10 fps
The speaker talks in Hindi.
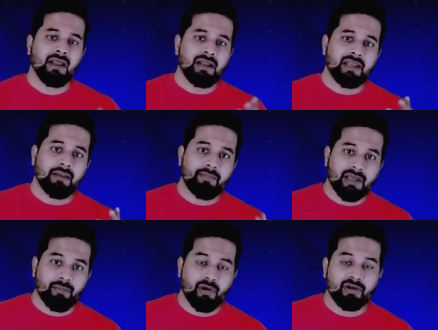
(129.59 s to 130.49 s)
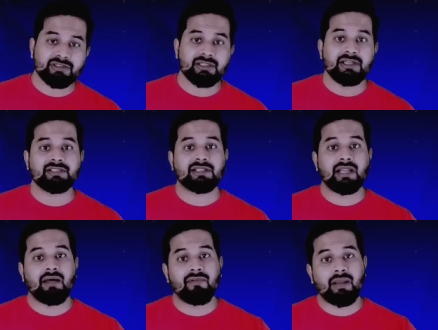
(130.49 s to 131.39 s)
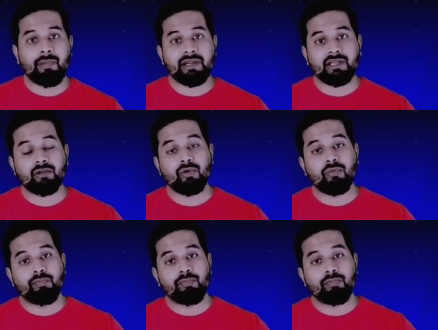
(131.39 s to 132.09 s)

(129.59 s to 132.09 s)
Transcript: लेकिन बिग बॉस इस लव लपाटे को